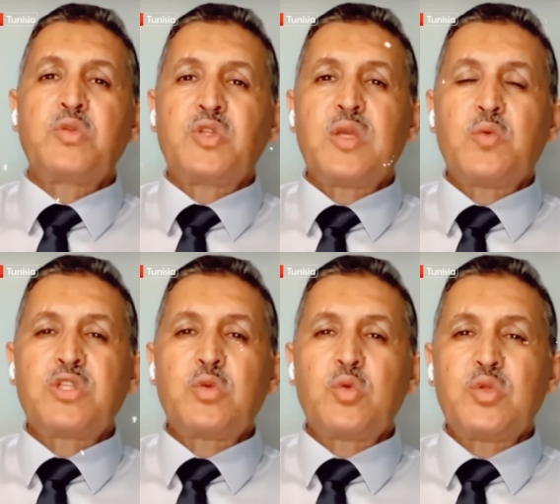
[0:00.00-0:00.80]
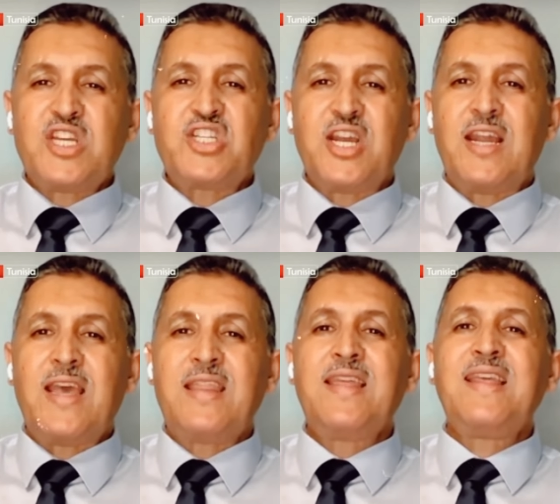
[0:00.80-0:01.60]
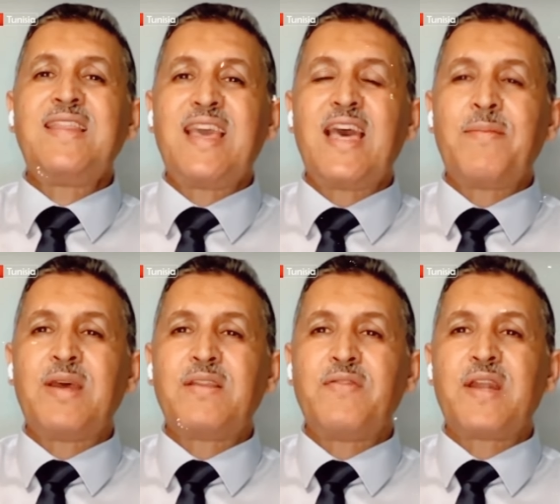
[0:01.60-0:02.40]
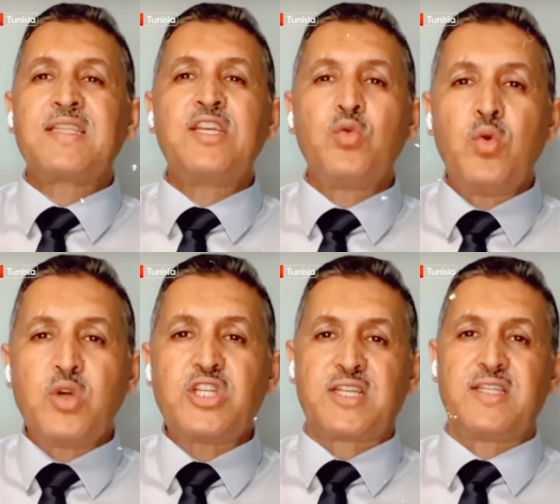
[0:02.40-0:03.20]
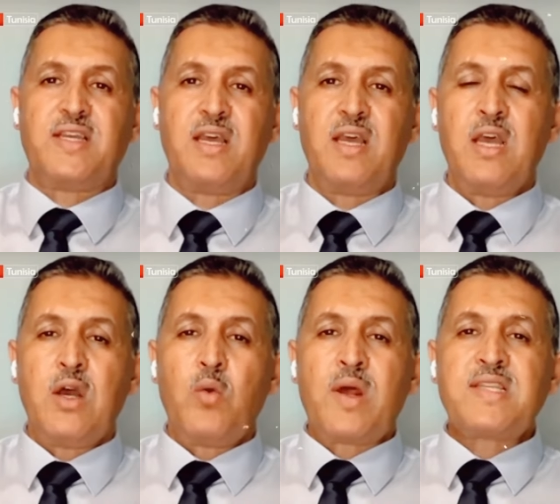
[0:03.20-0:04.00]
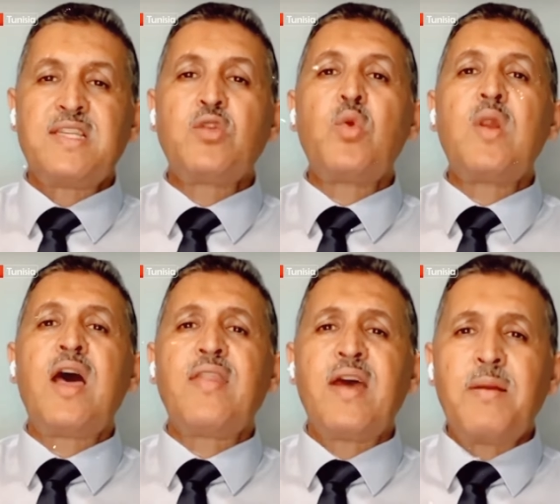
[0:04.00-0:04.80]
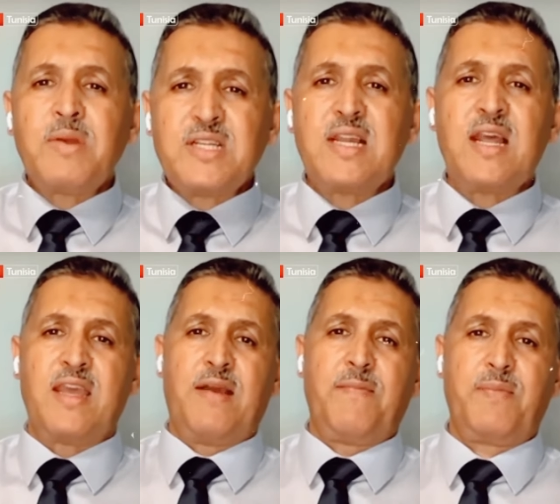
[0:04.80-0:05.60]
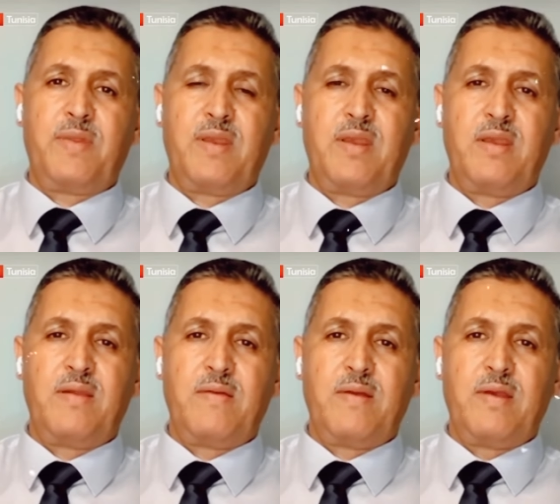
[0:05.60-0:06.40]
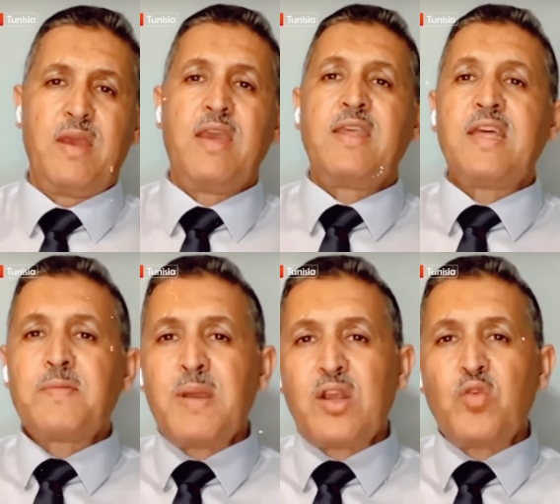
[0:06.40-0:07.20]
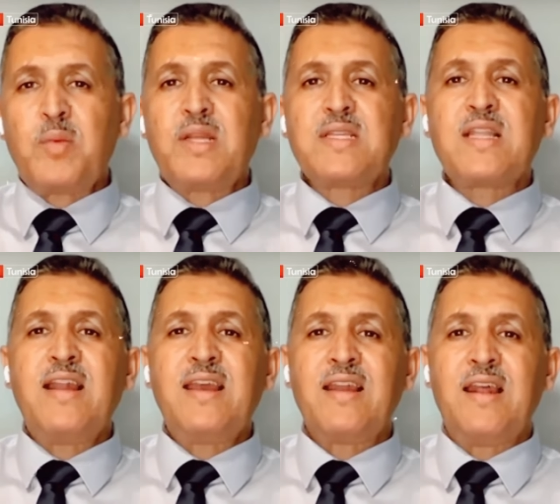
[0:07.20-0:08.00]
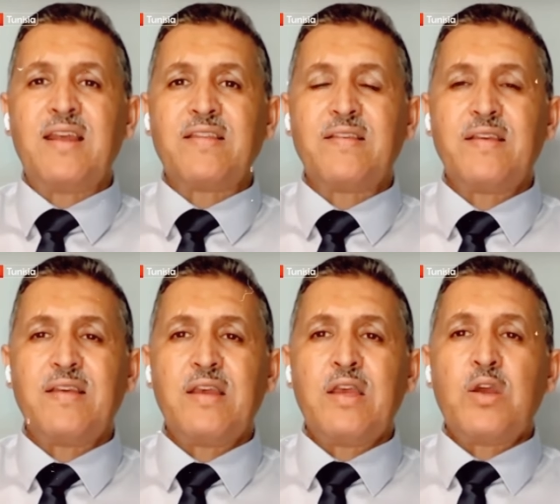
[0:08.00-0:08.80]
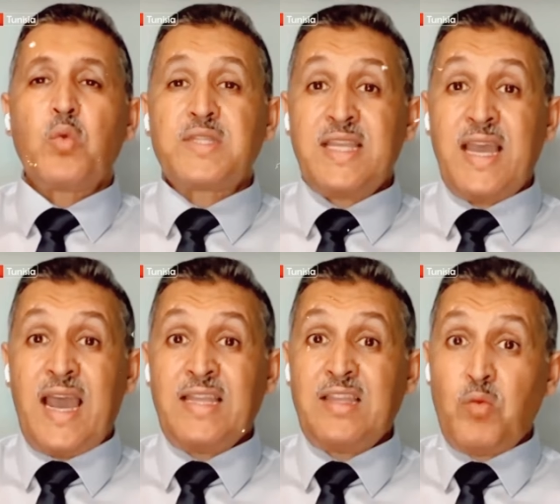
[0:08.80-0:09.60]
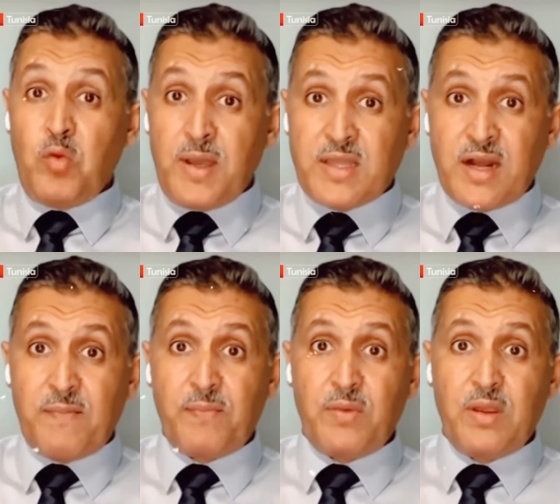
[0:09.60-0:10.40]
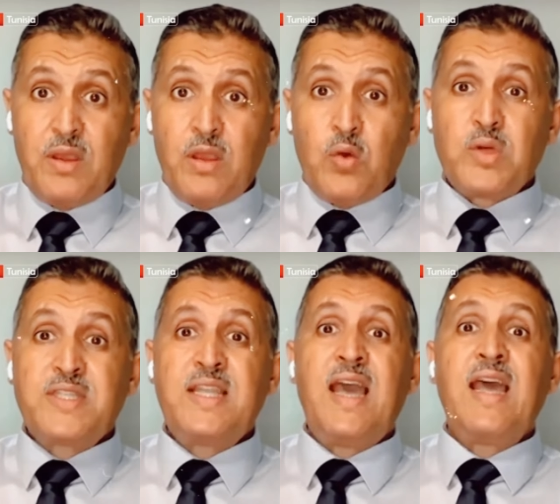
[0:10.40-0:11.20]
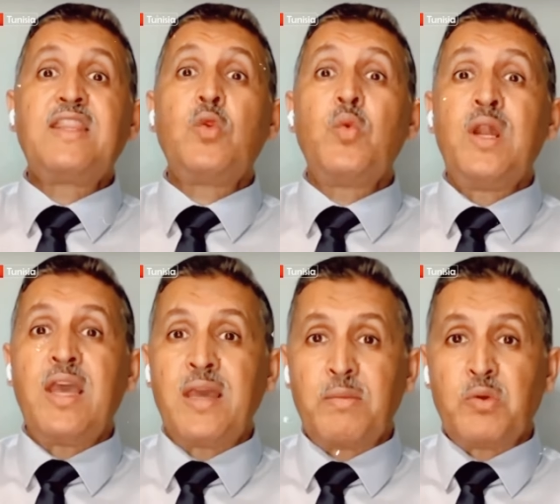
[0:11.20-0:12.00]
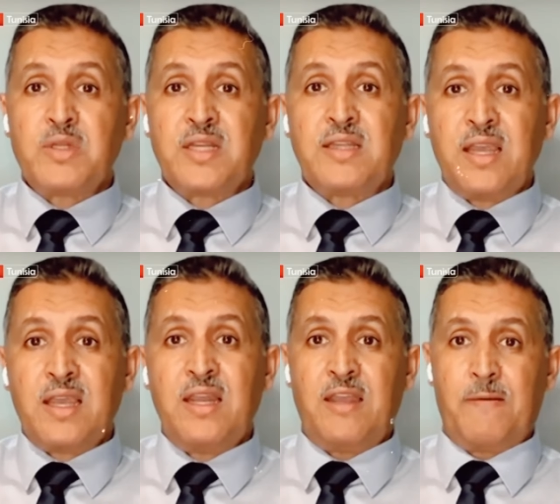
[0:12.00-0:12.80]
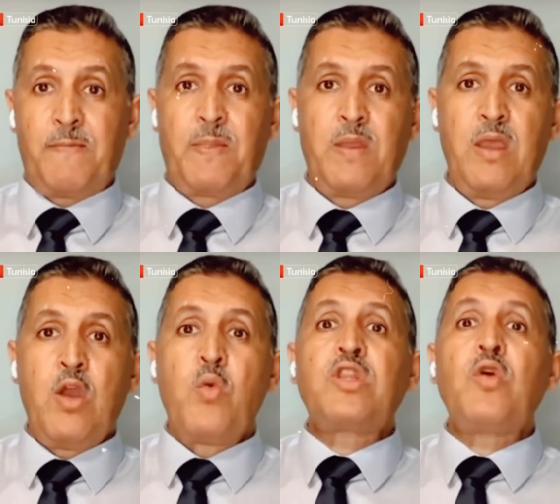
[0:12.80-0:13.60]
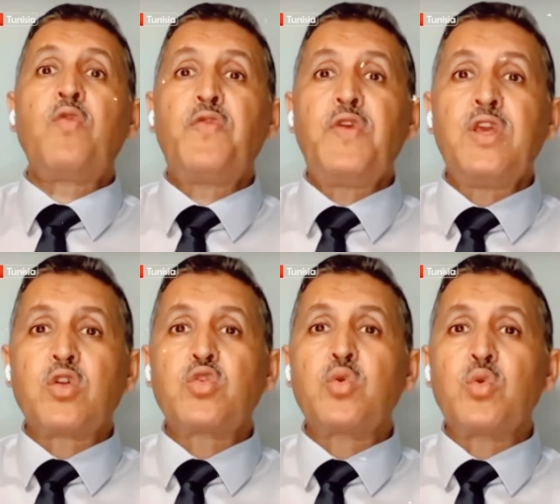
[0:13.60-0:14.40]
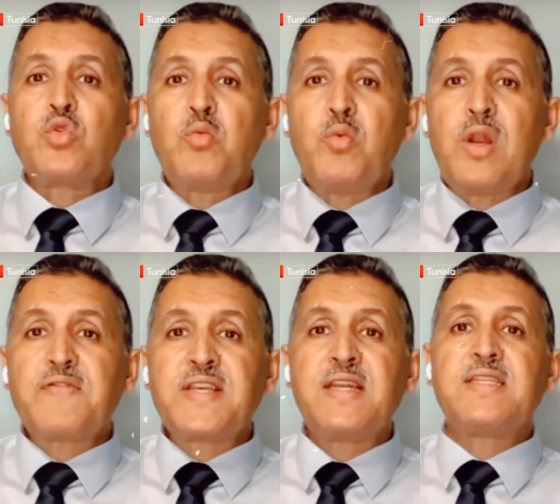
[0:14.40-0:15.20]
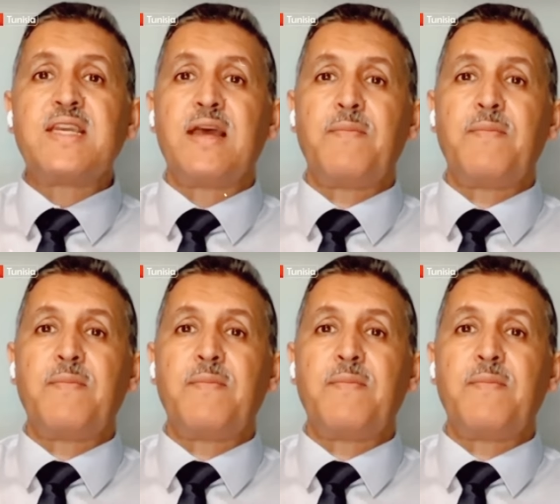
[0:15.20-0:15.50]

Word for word: وستسجل هذه الانتخابات في رصيده هو الشخصي ورصيد كل أعضاء مجلس الهيئة إذا تمكنوا من إصلاح الإخلالات واستعادة المبادرة واستعادة الولاية من وزارة الداخلية وتوفير شروط المنافسة النزيهة